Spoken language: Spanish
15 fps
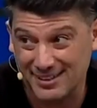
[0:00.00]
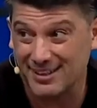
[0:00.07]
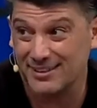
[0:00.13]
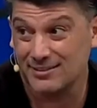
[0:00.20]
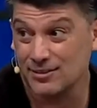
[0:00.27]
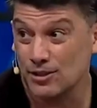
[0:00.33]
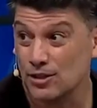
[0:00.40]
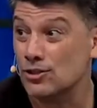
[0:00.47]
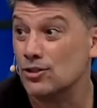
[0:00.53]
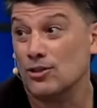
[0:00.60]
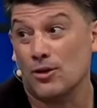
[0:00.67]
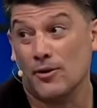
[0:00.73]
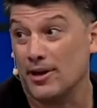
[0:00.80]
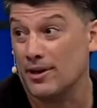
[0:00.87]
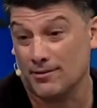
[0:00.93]
como... Eh,
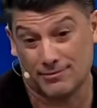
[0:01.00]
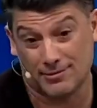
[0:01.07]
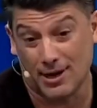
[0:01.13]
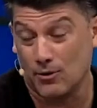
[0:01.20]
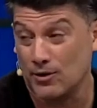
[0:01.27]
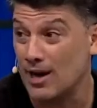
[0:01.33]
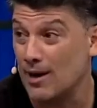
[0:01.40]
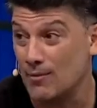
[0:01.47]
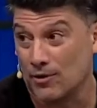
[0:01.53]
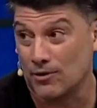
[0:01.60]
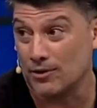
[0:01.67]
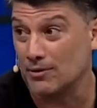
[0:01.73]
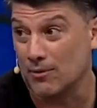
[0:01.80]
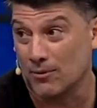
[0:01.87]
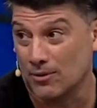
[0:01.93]
nosotros eh,
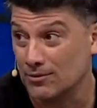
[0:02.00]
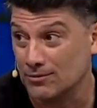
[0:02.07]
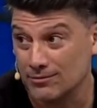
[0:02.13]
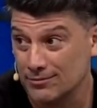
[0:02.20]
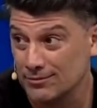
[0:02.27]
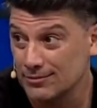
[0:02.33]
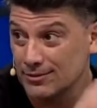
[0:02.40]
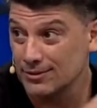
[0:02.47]
laburábamos, íbamos